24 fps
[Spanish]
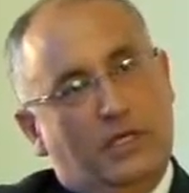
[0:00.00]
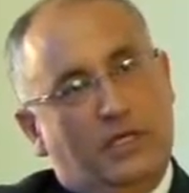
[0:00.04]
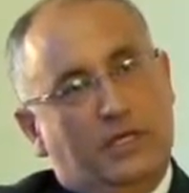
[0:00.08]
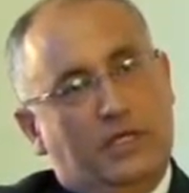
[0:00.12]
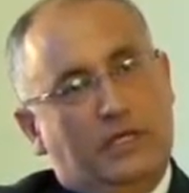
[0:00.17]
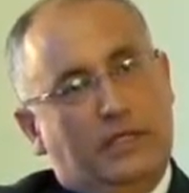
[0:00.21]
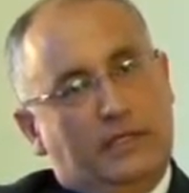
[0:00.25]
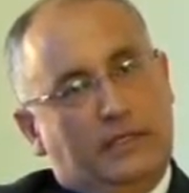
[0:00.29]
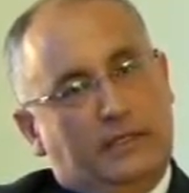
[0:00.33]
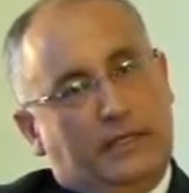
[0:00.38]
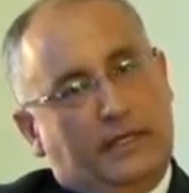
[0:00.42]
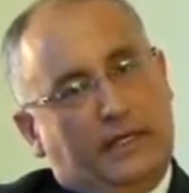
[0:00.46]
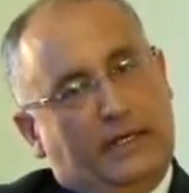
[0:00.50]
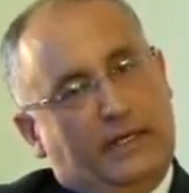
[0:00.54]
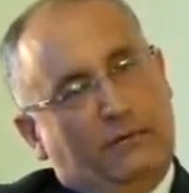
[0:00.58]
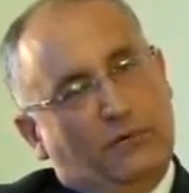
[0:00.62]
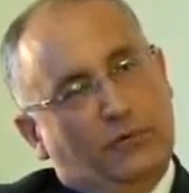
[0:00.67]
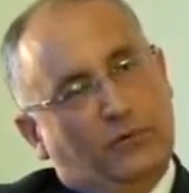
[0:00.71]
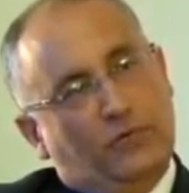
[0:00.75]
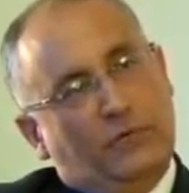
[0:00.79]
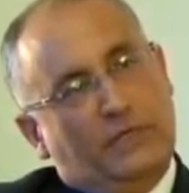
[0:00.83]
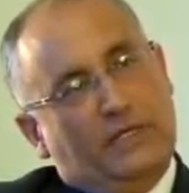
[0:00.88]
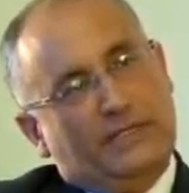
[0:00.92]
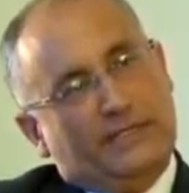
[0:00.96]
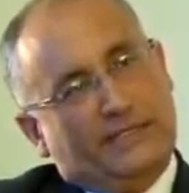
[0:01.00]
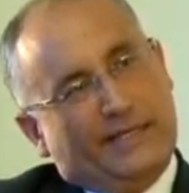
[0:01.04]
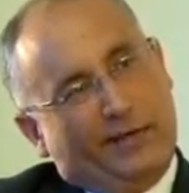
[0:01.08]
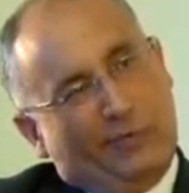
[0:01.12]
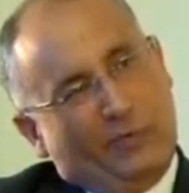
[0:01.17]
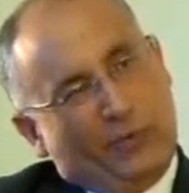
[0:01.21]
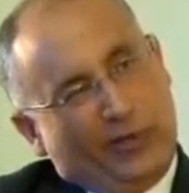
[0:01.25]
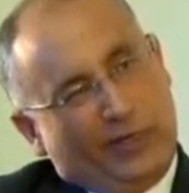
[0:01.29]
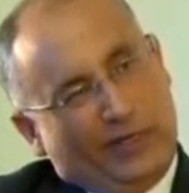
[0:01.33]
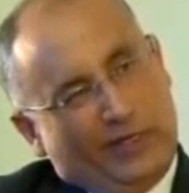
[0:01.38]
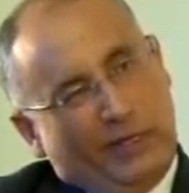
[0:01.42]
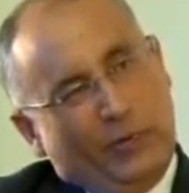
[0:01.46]
y tengamos una
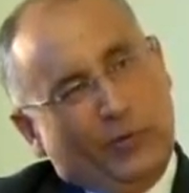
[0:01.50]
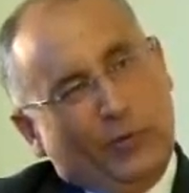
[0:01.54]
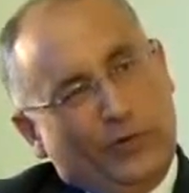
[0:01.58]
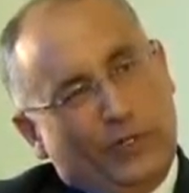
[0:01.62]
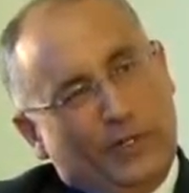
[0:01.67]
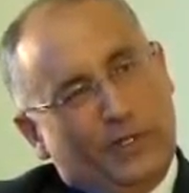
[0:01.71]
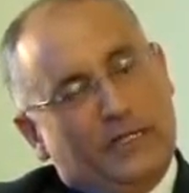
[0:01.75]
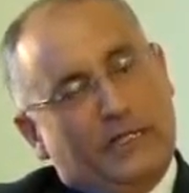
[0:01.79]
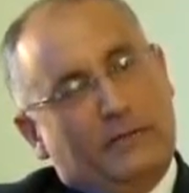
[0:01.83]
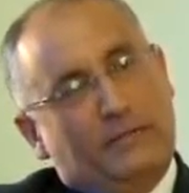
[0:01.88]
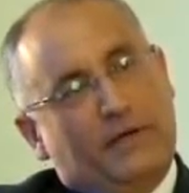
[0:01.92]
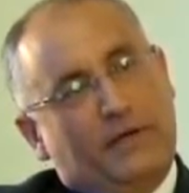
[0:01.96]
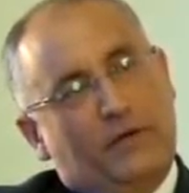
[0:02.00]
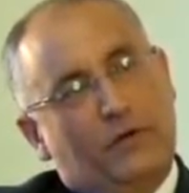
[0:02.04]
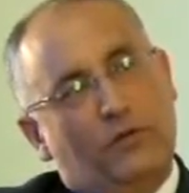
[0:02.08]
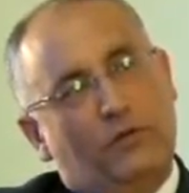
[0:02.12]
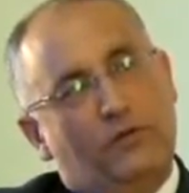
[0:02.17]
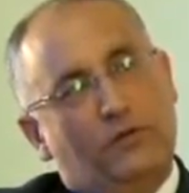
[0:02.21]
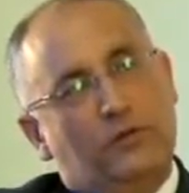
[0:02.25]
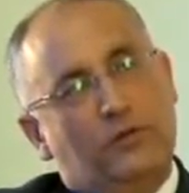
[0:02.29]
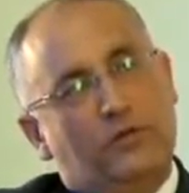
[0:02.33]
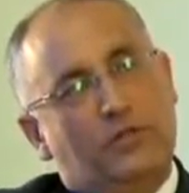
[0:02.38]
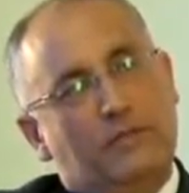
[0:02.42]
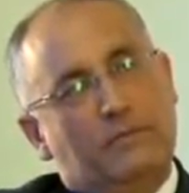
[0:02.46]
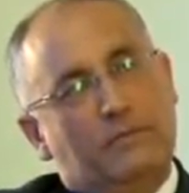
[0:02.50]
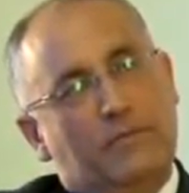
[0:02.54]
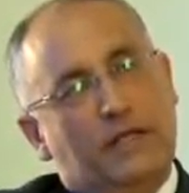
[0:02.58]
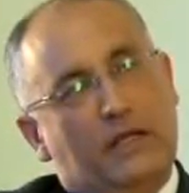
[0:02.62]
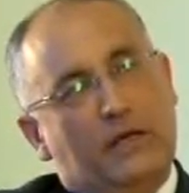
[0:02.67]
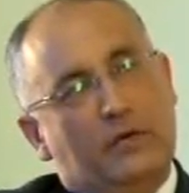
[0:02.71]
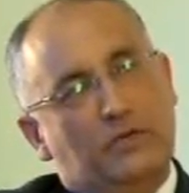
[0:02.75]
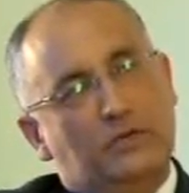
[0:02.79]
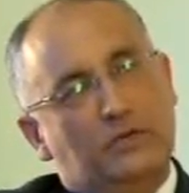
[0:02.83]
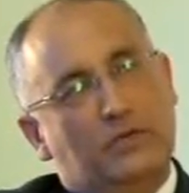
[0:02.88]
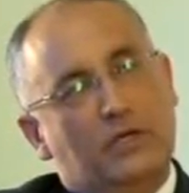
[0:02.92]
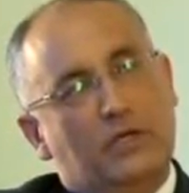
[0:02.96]
seguridad jurídica para los fondos de
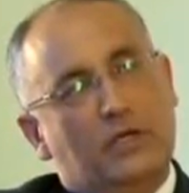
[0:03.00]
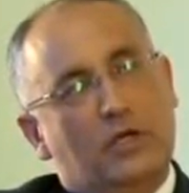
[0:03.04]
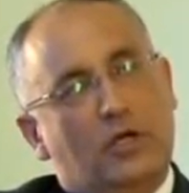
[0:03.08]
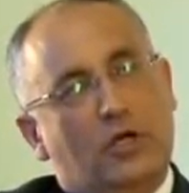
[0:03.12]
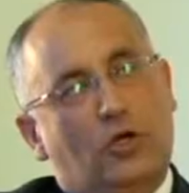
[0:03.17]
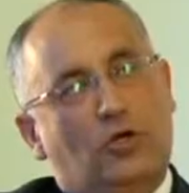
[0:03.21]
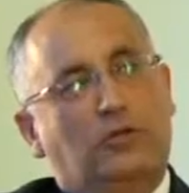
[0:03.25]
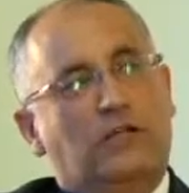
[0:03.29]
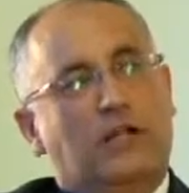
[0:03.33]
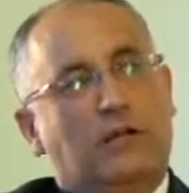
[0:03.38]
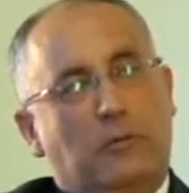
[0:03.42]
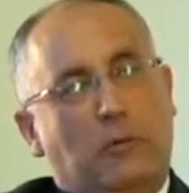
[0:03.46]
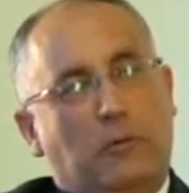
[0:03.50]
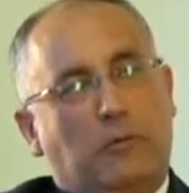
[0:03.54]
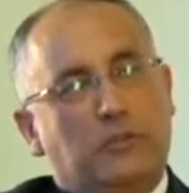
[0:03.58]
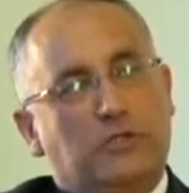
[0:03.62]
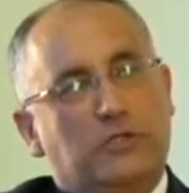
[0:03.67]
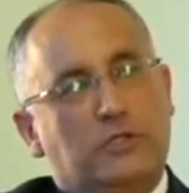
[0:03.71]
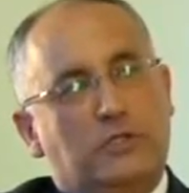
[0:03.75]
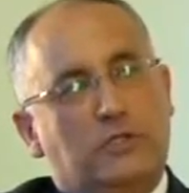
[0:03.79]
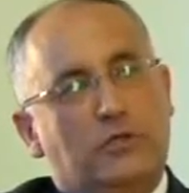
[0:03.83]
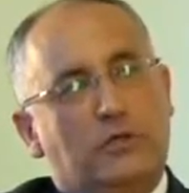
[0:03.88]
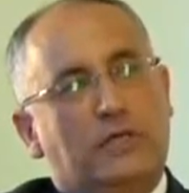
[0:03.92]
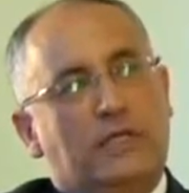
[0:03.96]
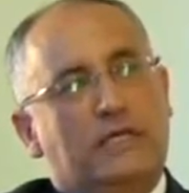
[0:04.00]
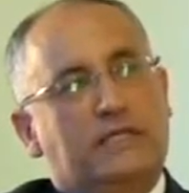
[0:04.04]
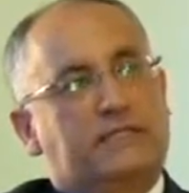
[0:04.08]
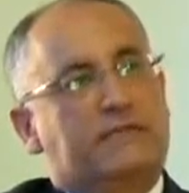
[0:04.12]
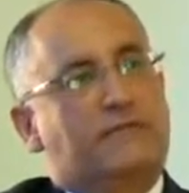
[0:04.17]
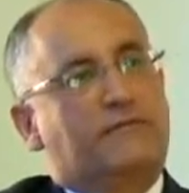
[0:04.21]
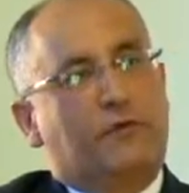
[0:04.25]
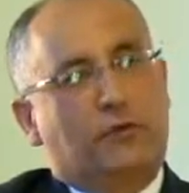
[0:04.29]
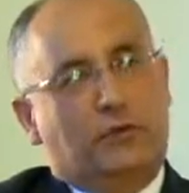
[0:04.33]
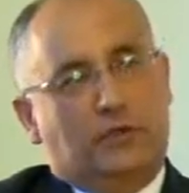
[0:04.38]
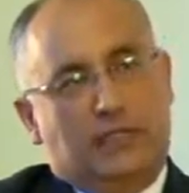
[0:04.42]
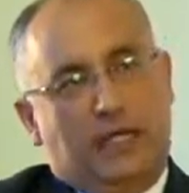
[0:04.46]
empleados con el propósito de que se
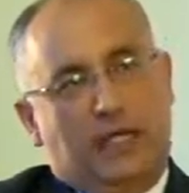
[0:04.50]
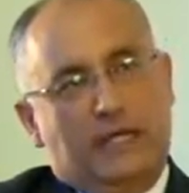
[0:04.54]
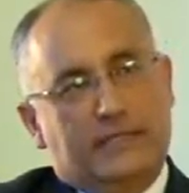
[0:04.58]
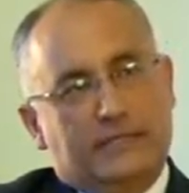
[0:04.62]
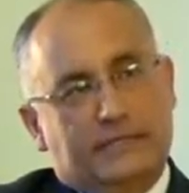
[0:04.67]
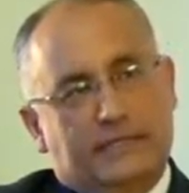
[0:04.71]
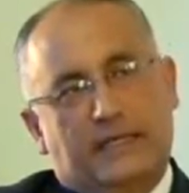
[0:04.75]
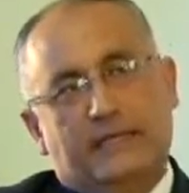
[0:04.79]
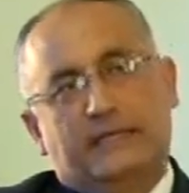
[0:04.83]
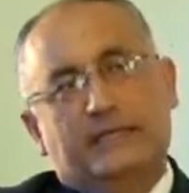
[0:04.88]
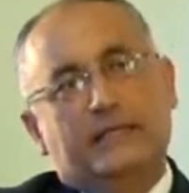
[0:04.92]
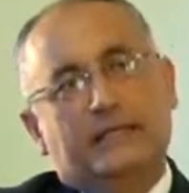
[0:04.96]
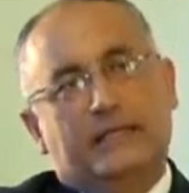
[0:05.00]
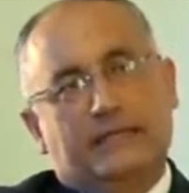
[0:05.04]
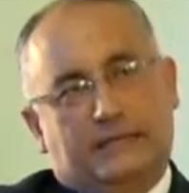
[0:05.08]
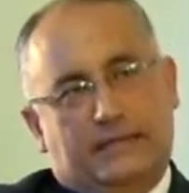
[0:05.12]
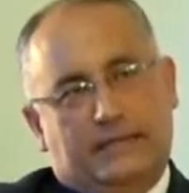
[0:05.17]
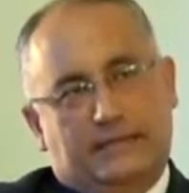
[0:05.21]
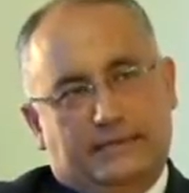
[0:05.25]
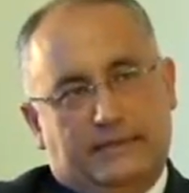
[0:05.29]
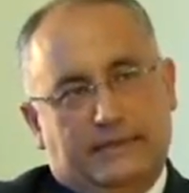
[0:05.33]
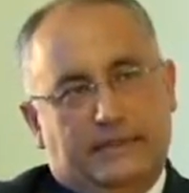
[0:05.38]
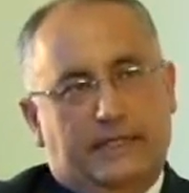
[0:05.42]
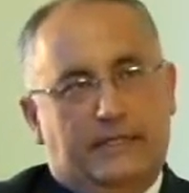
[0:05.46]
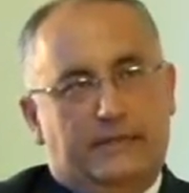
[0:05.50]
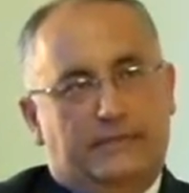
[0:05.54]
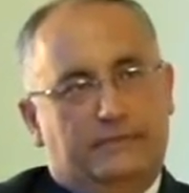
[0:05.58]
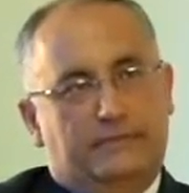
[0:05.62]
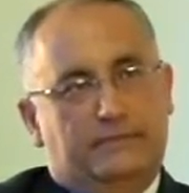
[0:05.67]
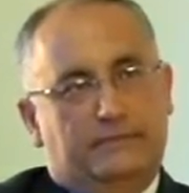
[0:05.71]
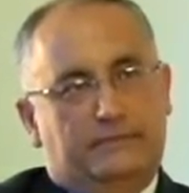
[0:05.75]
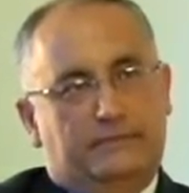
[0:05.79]
fortalezcan día tras día.